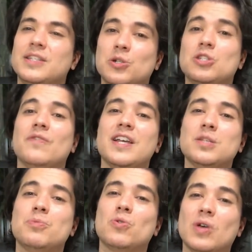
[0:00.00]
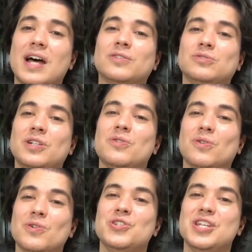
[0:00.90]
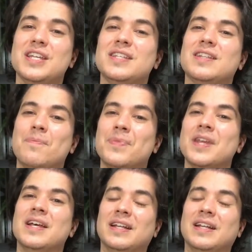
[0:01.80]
Se eu tivesse procurado um tricologista,